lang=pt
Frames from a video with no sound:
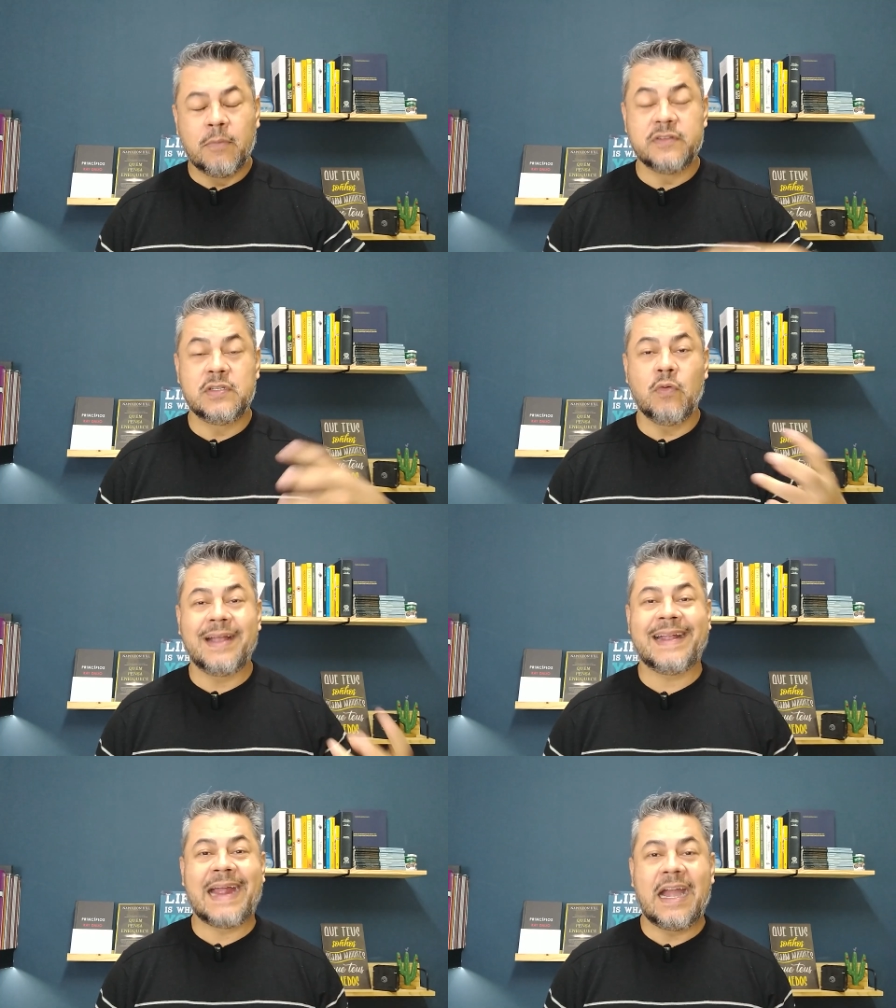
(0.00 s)
pode ser uma
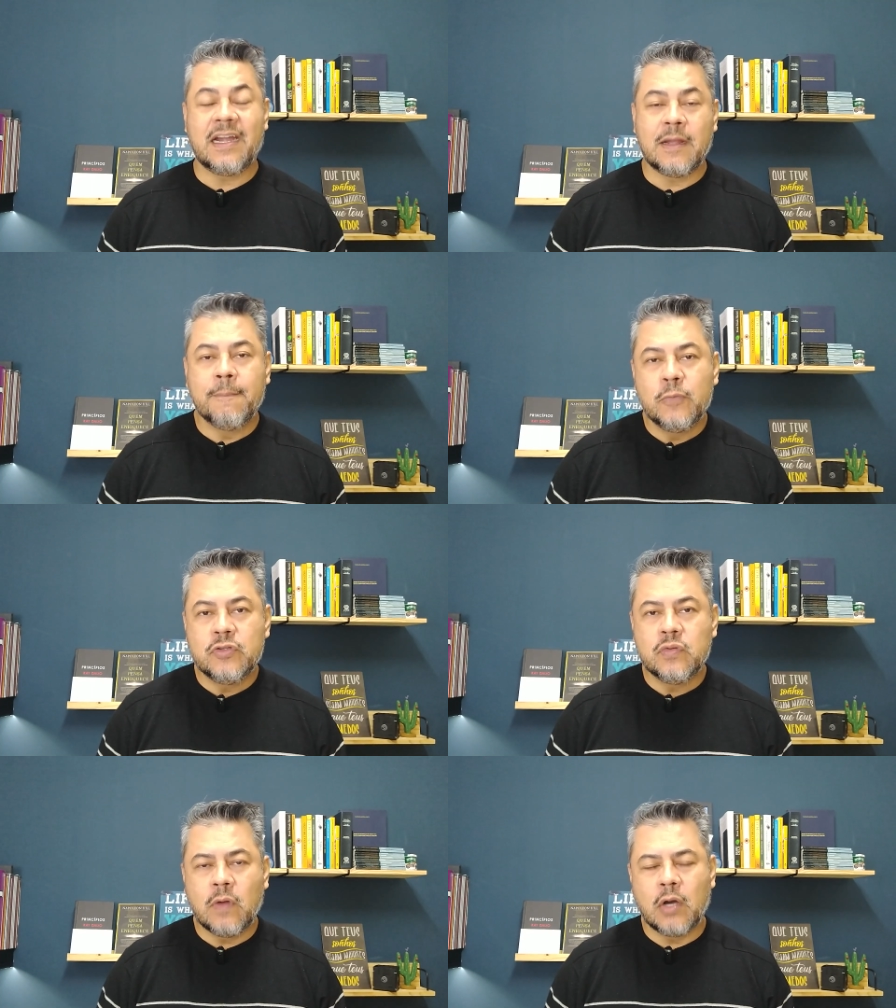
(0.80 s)
carga
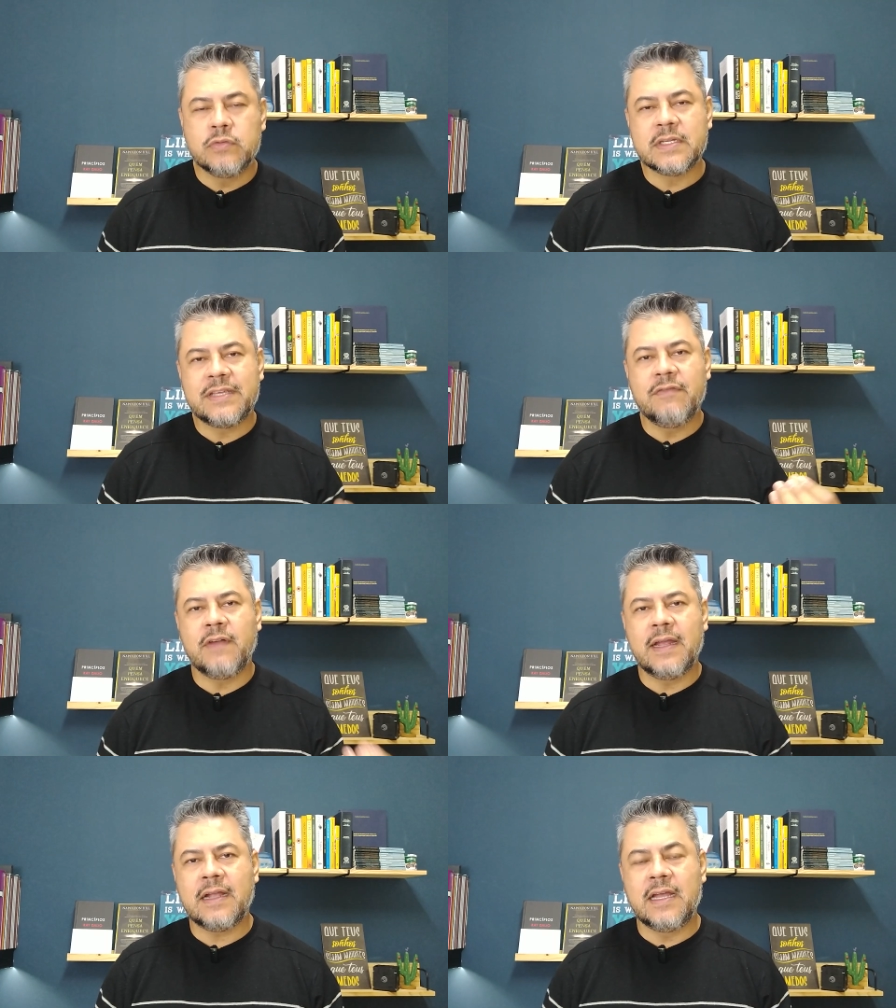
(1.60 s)
muito alta que
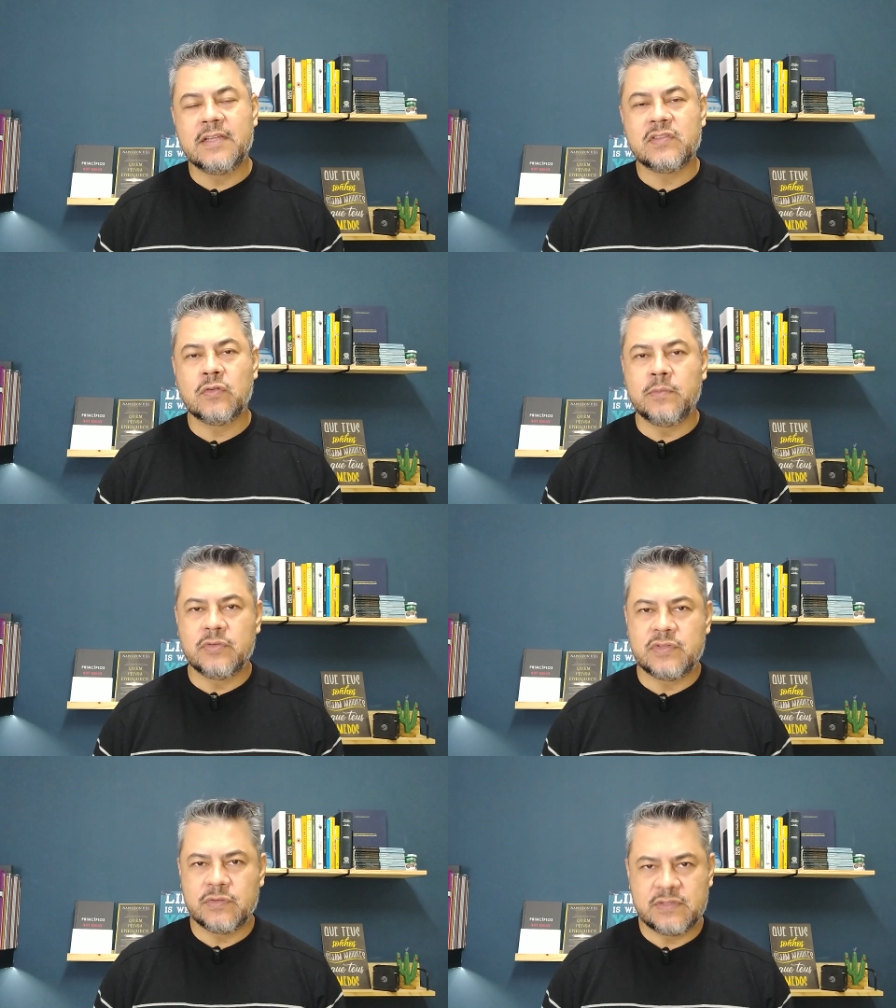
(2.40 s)
vai cair sobre
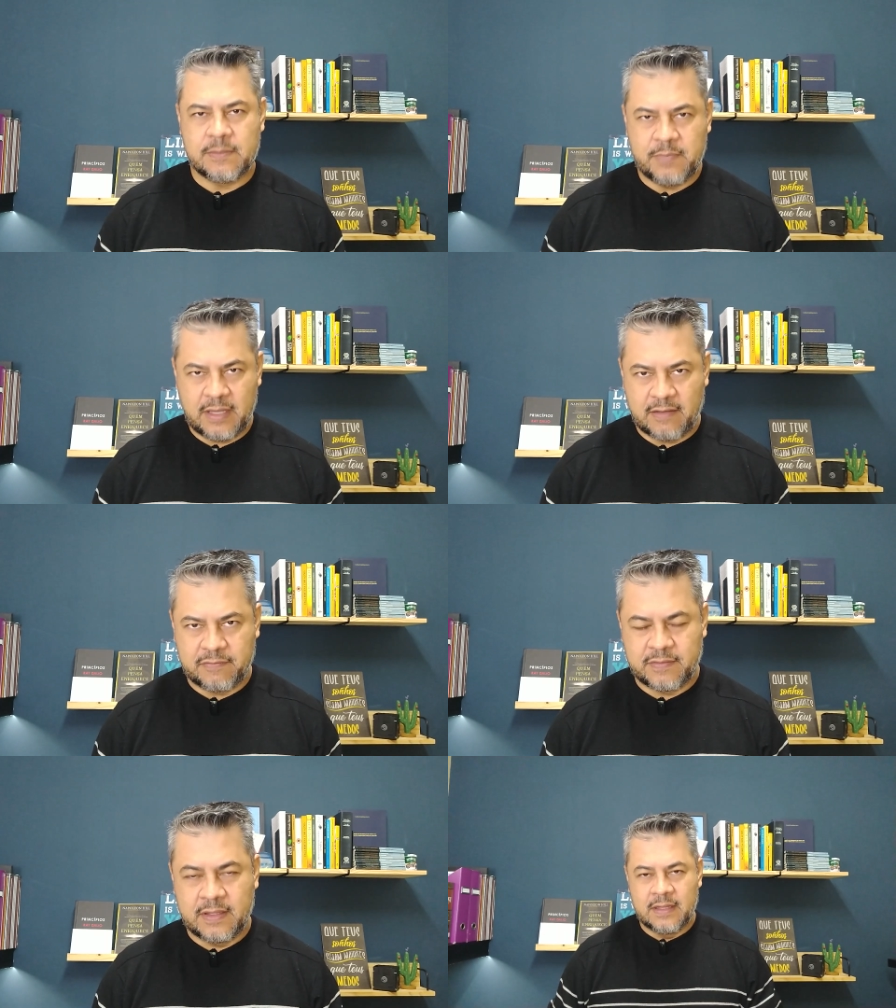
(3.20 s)
o seu
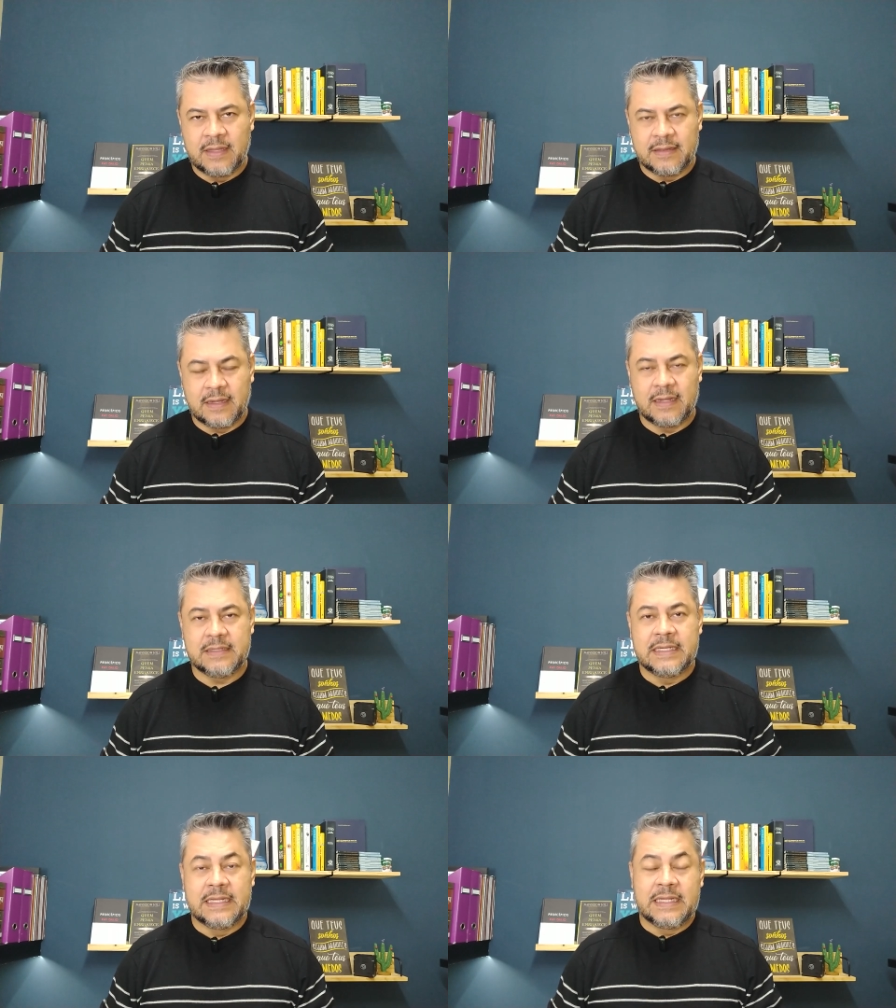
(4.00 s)
CPF, tá?